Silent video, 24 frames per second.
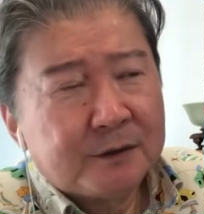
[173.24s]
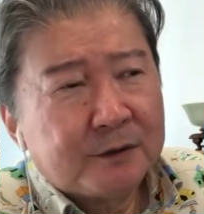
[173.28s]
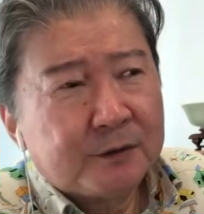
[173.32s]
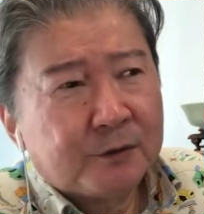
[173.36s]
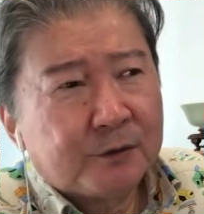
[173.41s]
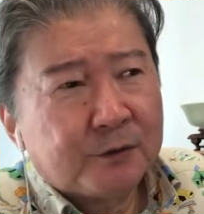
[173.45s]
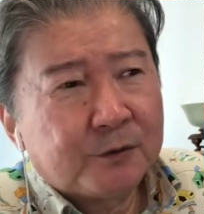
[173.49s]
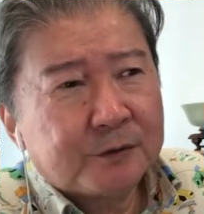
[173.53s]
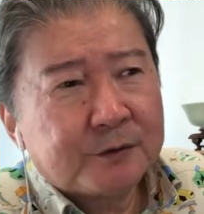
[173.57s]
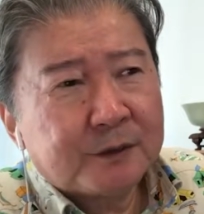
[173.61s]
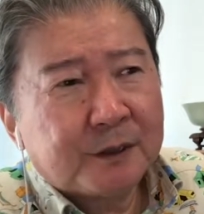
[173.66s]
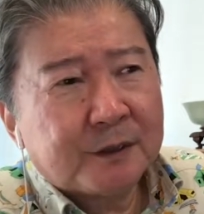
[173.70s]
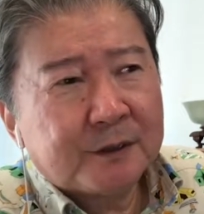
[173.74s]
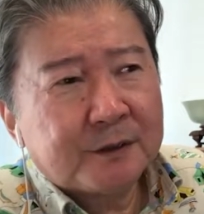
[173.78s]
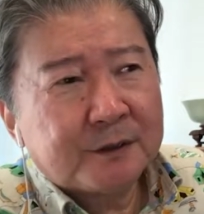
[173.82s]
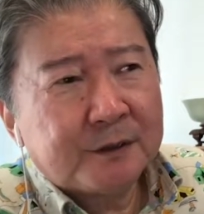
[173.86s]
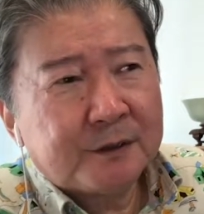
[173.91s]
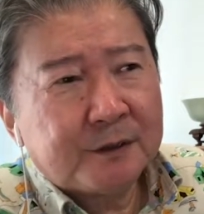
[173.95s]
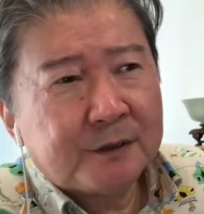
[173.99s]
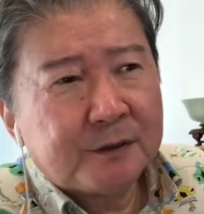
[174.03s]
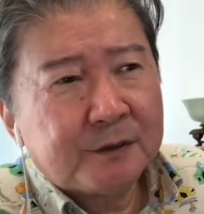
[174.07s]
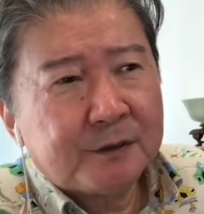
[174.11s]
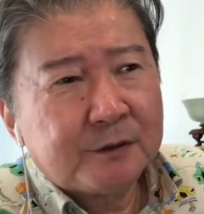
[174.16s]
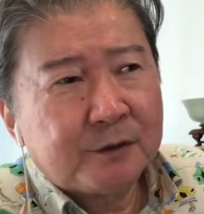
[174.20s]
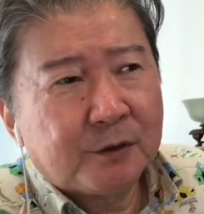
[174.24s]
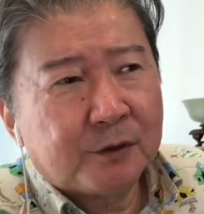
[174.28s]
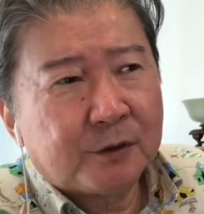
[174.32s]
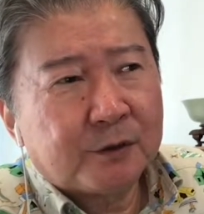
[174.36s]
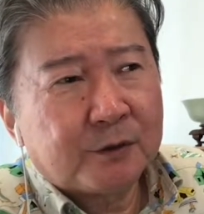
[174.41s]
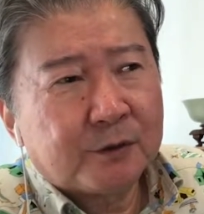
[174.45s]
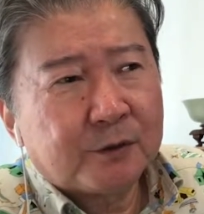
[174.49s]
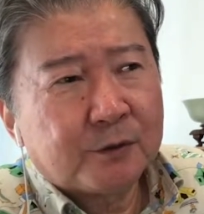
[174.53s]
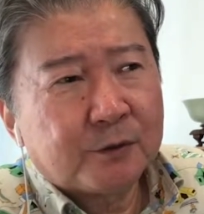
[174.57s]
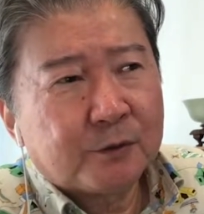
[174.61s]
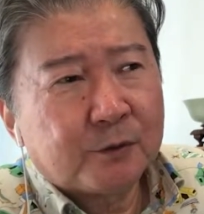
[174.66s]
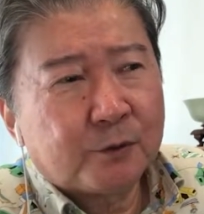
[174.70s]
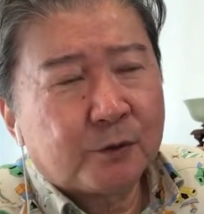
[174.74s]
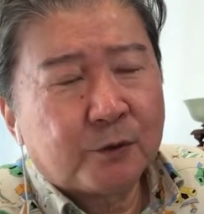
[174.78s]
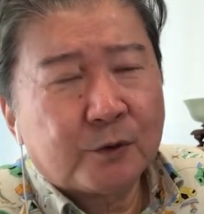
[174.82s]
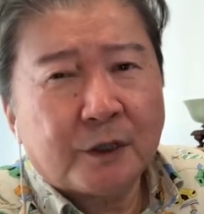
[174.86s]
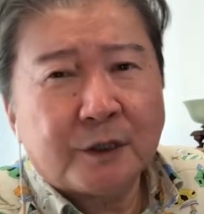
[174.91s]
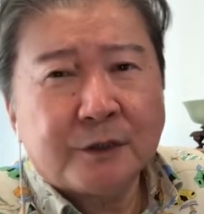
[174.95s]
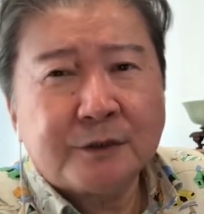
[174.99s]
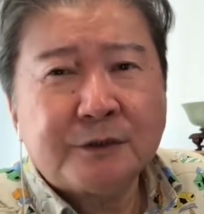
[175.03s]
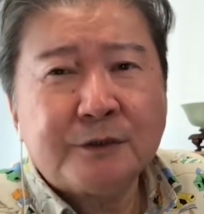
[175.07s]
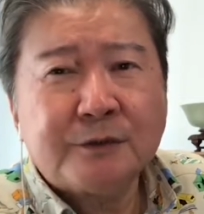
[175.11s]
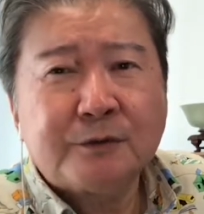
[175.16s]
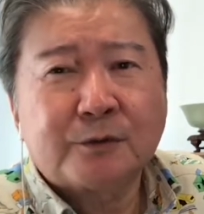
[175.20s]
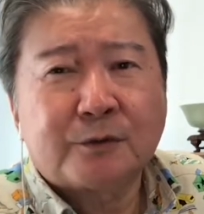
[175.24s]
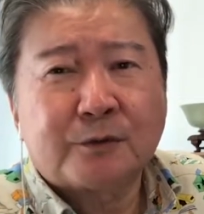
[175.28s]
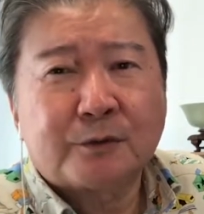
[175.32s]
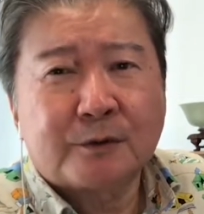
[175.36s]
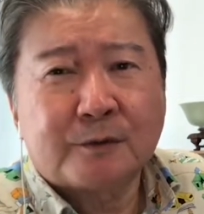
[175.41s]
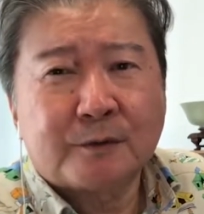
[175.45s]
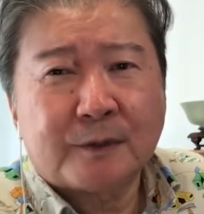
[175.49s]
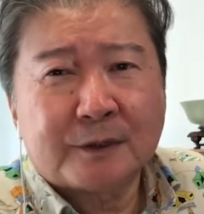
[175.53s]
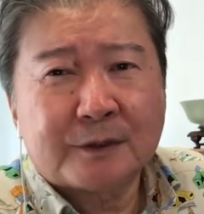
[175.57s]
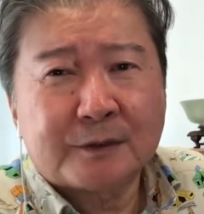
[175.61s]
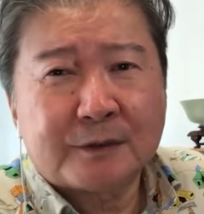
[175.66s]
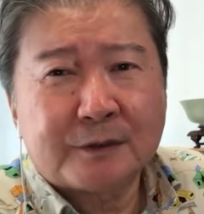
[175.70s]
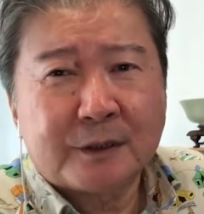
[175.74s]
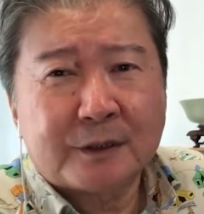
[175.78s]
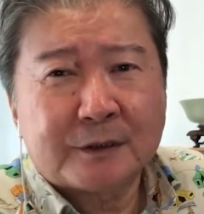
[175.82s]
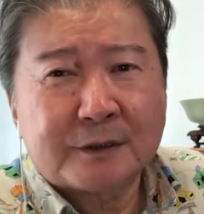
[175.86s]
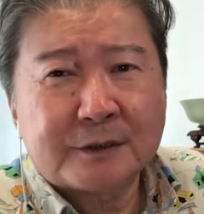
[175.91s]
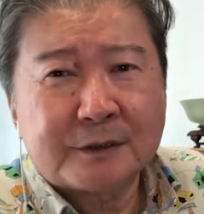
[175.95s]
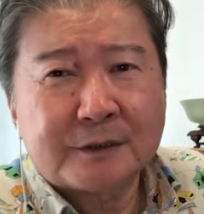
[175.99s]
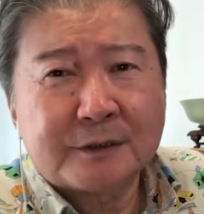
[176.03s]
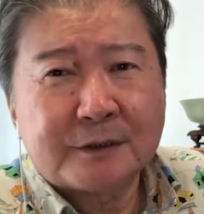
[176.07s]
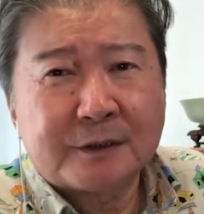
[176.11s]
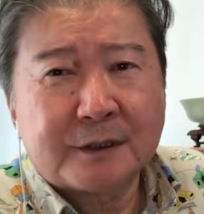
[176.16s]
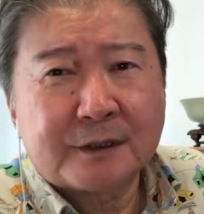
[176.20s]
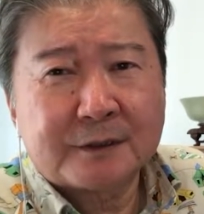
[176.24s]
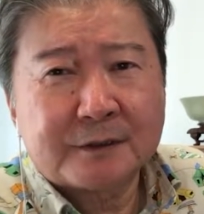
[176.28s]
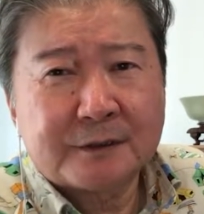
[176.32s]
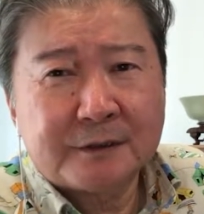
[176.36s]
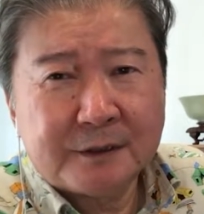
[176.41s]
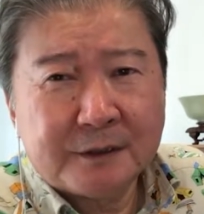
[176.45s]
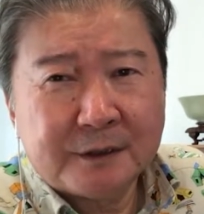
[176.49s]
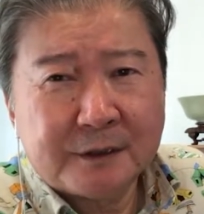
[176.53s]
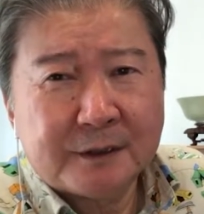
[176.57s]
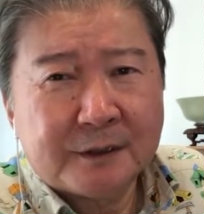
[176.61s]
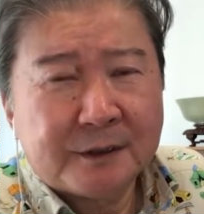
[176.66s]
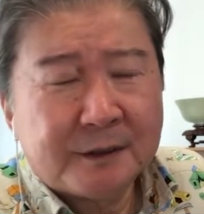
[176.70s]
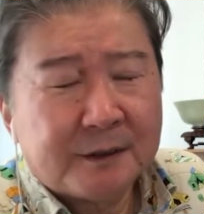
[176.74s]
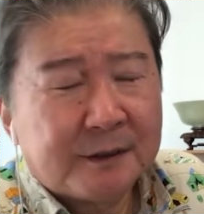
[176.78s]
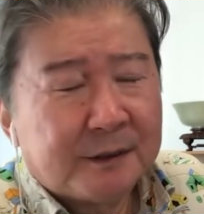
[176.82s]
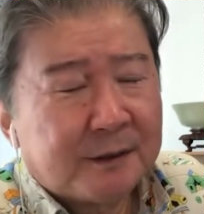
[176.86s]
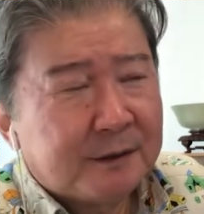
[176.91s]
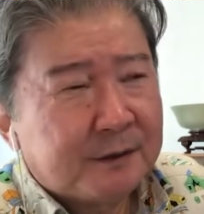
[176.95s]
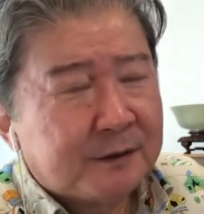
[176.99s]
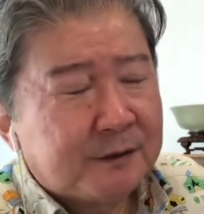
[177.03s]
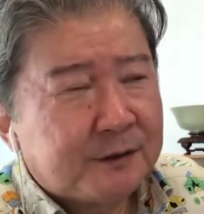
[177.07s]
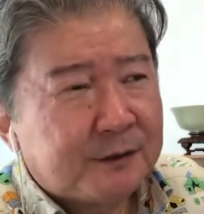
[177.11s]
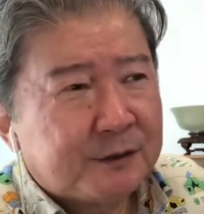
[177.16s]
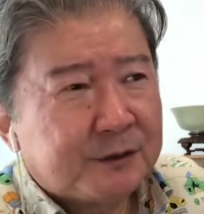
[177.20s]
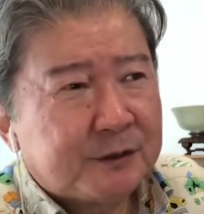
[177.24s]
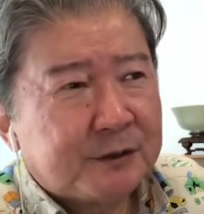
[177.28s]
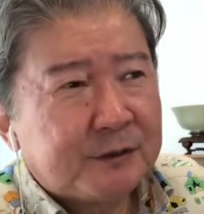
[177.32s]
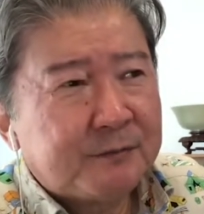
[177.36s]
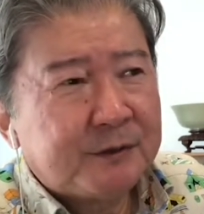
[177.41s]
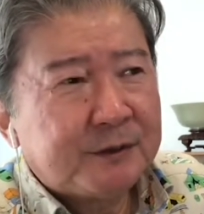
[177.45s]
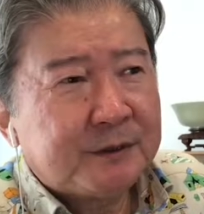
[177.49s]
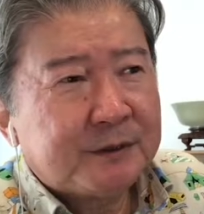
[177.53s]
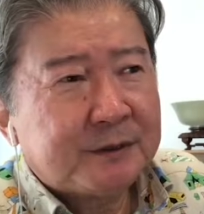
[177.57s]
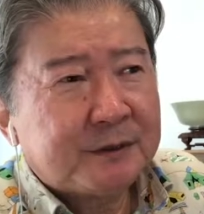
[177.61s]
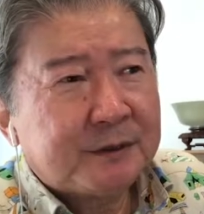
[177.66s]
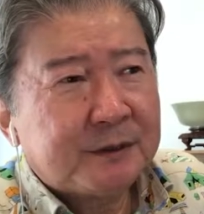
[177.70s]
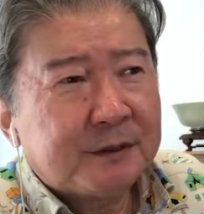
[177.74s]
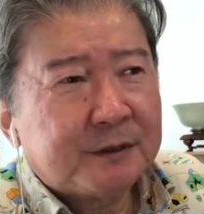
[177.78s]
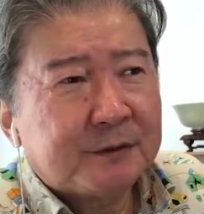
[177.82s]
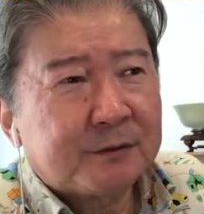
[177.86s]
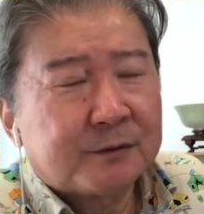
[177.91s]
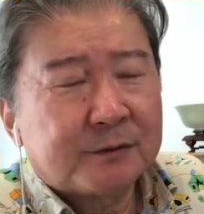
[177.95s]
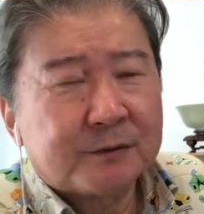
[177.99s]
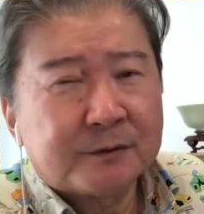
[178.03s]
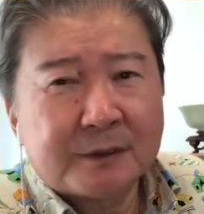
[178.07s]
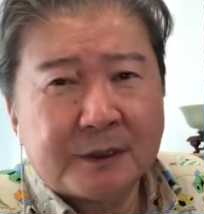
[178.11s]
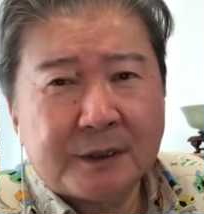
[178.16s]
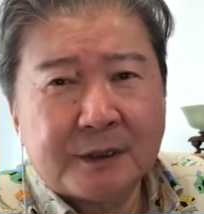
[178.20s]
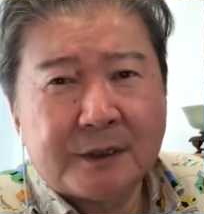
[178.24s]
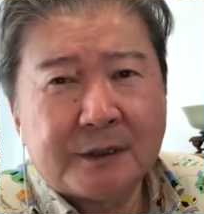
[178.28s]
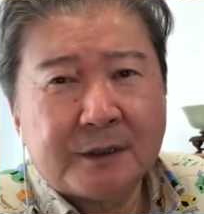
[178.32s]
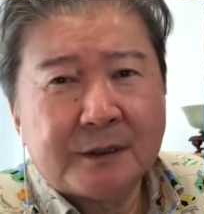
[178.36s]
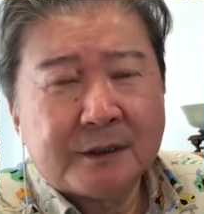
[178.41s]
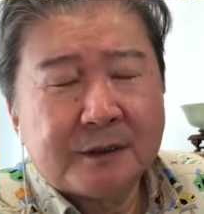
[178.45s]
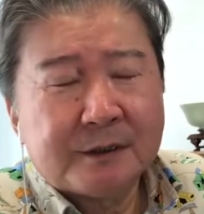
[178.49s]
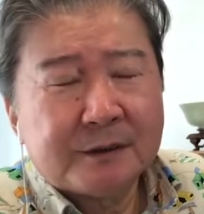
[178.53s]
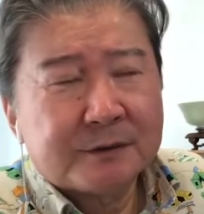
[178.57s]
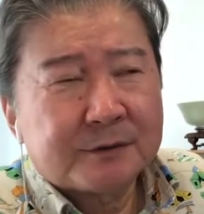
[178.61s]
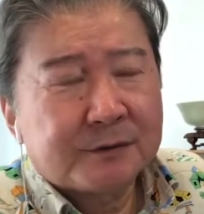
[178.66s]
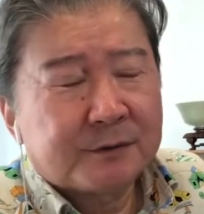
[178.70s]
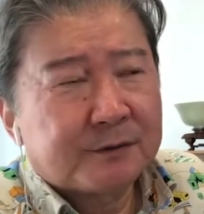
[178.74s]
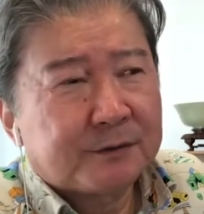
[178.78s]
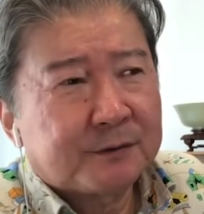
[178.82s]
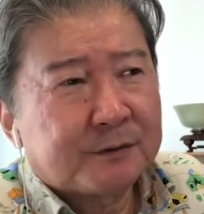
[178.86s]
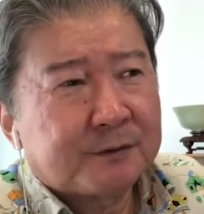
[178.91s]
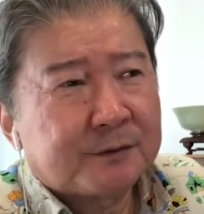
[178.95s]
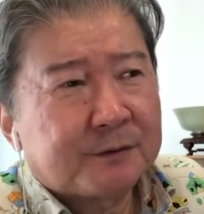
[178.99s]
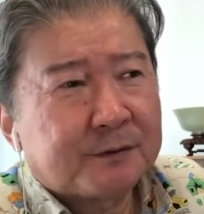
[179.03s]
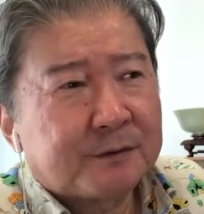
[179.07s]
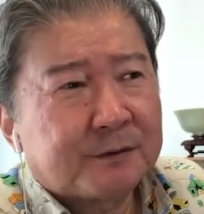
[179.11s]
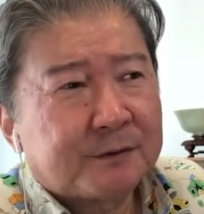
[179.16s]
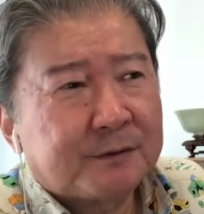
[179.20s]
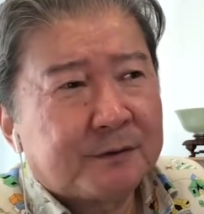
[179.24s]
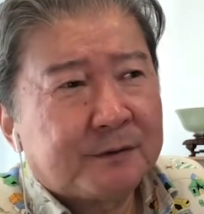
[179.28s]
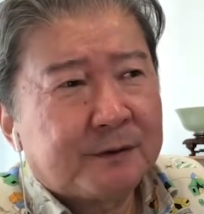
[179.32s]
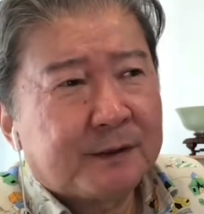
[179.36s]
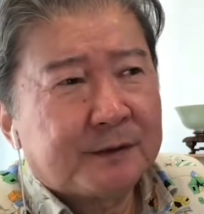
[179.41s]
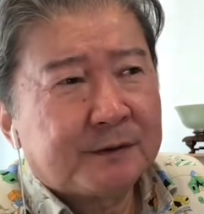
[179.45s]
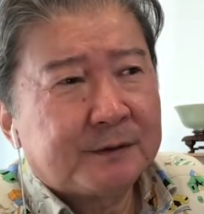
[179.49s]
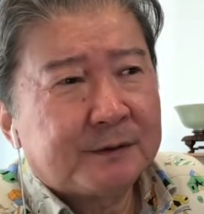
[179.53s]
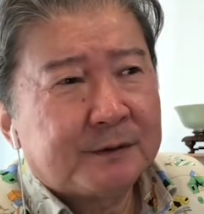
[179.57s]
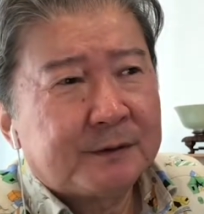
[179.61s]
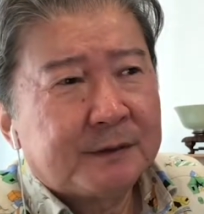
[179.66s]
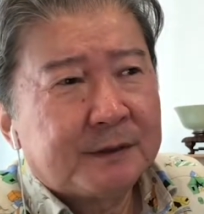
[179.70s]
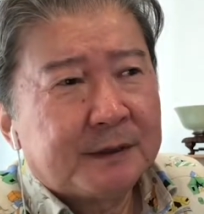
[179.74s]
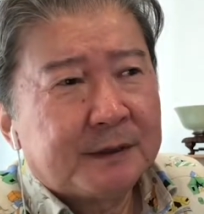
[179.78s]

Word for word: 大阪で、いや、おかしいぞこれはって話になって、で、敷引き制度をね、その、いわゆる、